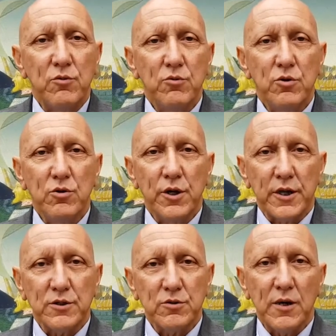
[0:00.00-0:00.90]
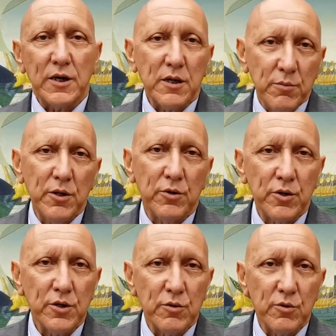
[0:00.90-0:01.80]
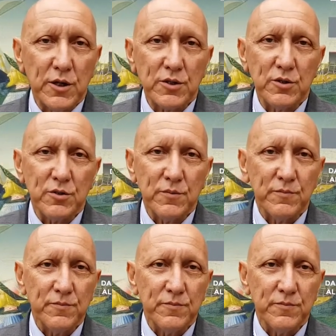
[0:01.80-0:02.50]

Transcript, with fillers: un congresso anche migliore di questo.